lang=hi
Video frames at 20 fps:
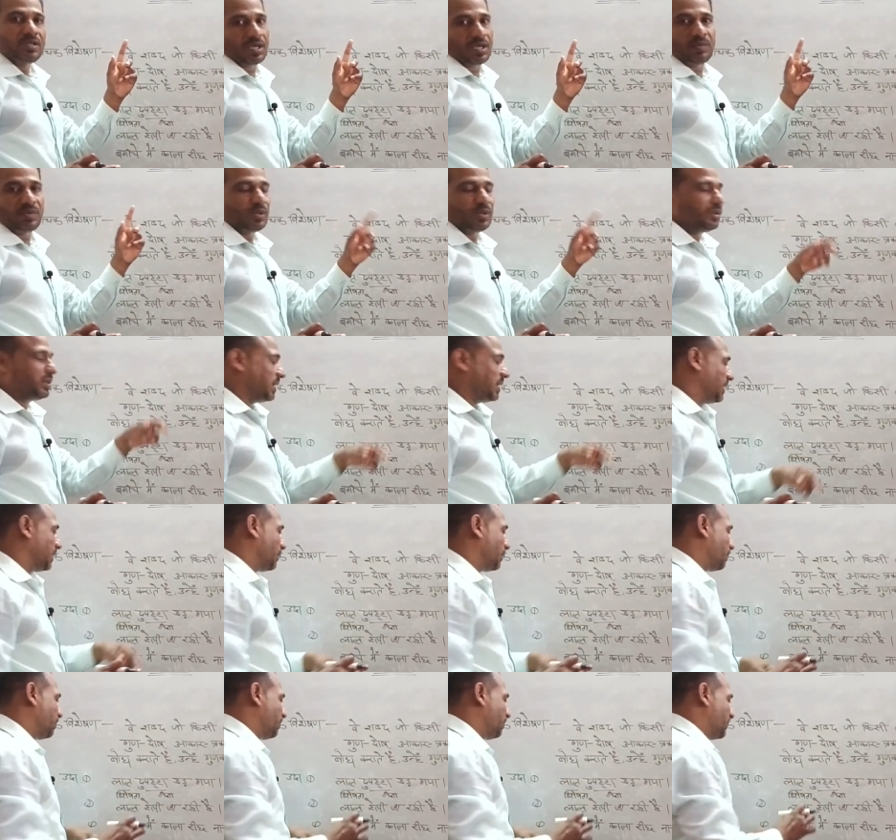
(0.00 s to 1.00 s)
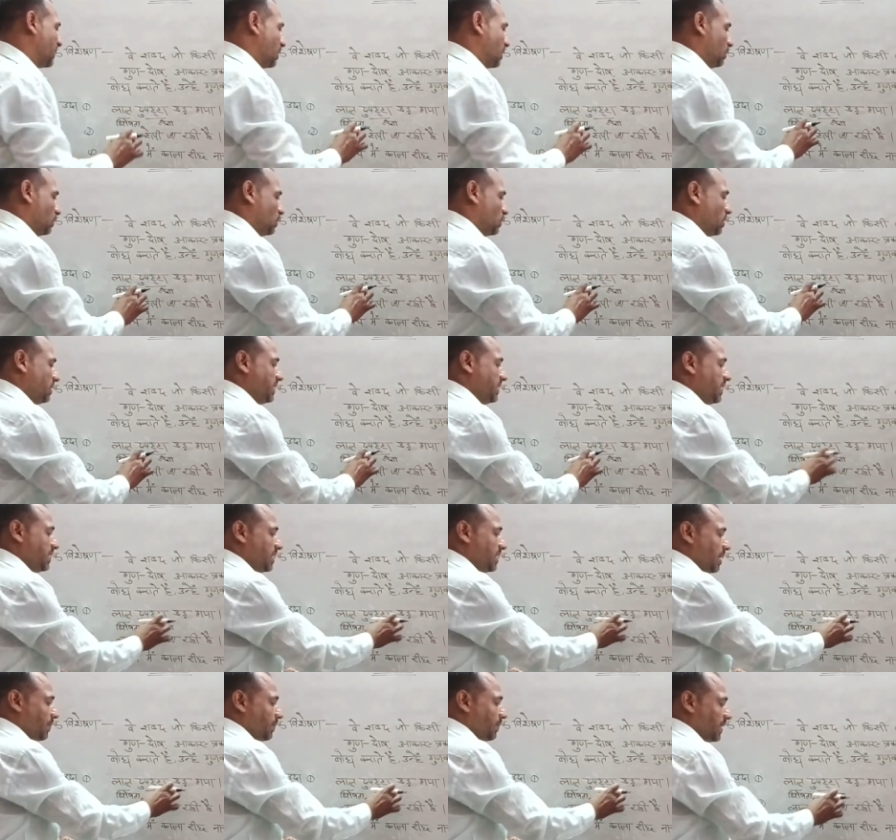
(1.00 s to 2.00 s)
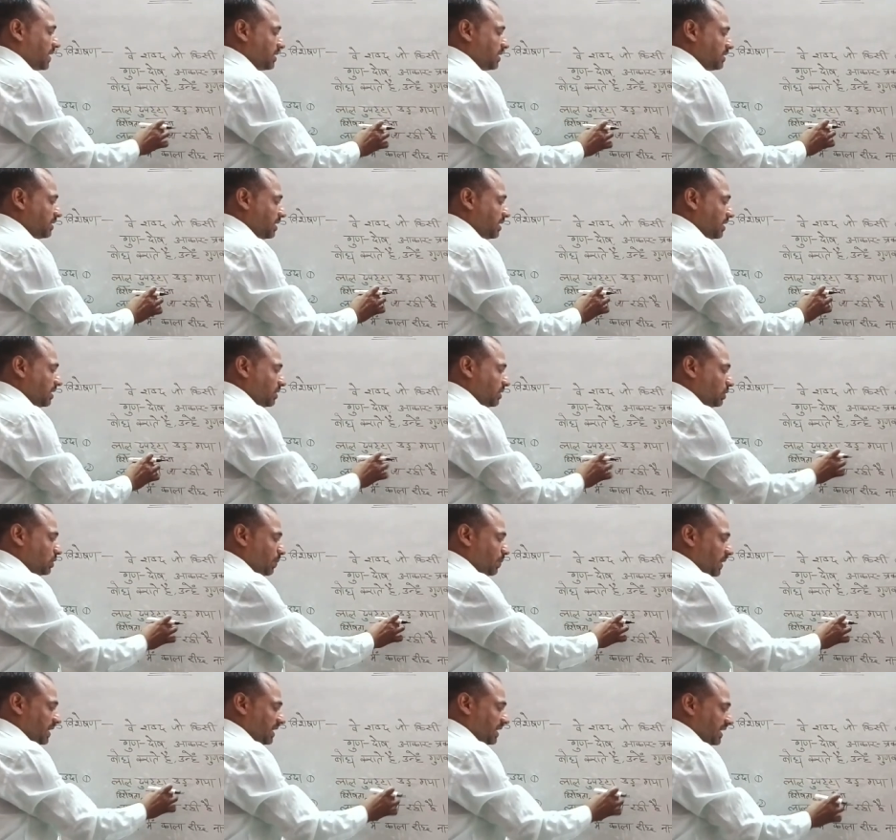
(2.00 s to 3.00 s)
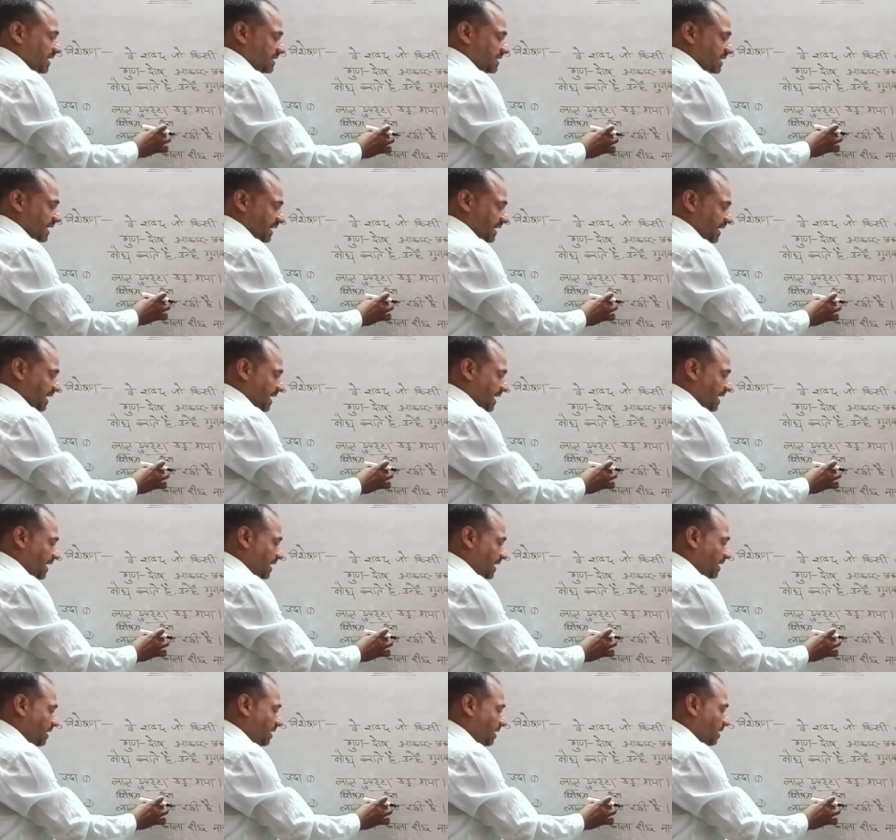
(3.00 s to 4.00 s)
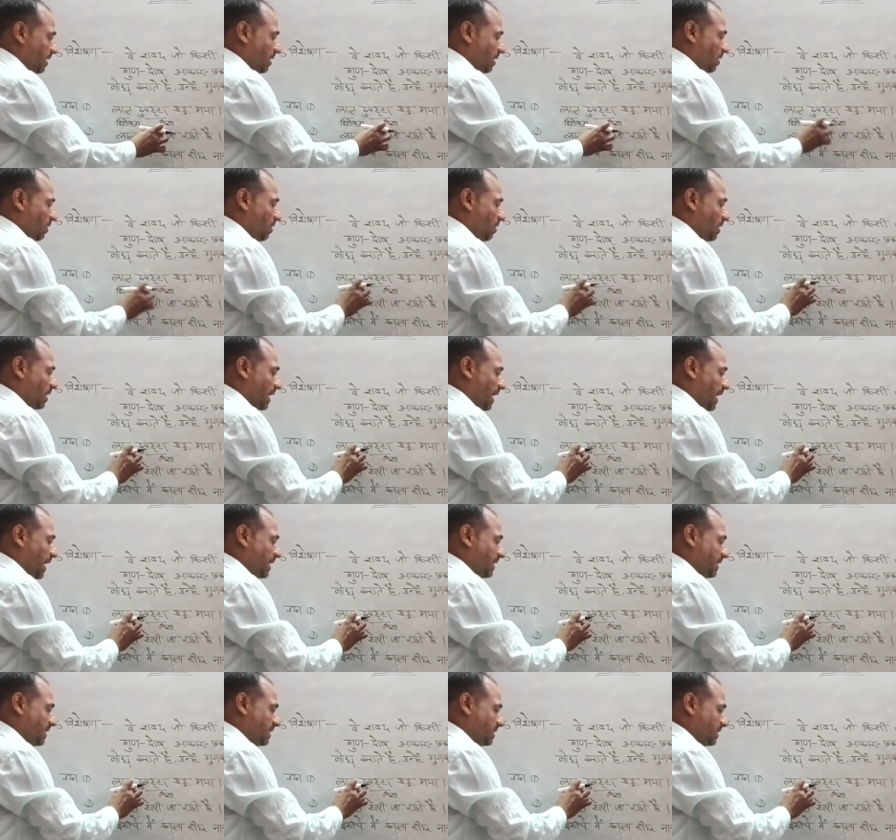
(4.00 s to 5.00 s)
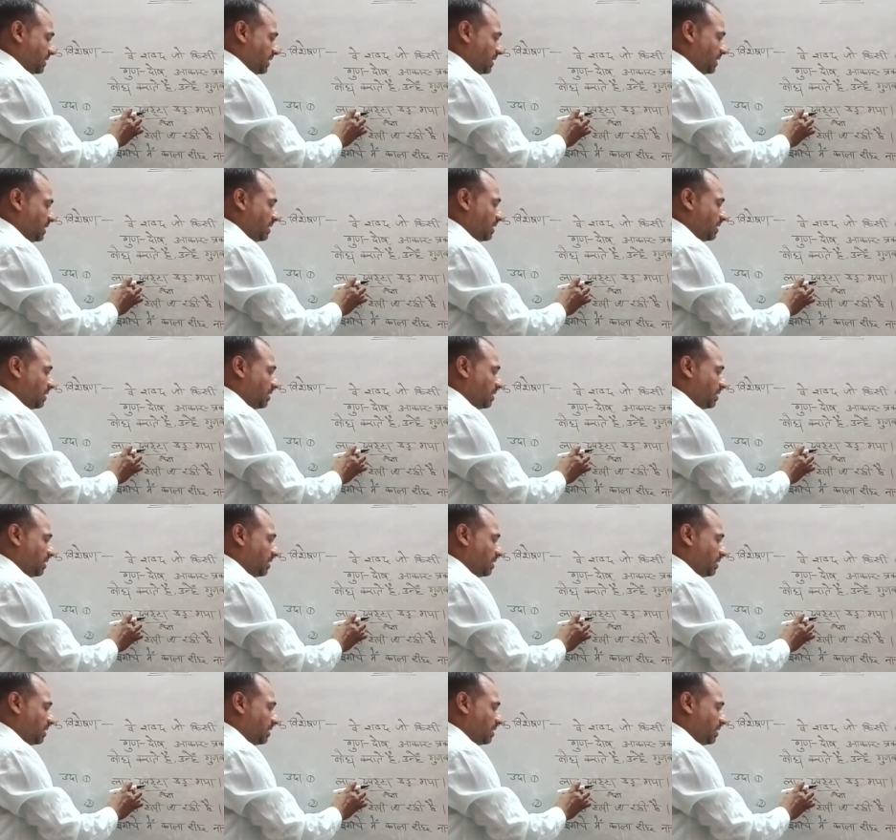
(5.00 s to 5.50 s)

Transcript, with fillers: शब्द होते हैं तो ये यहाँ पर दुपट्टा संज्ञा है और लाल इसकी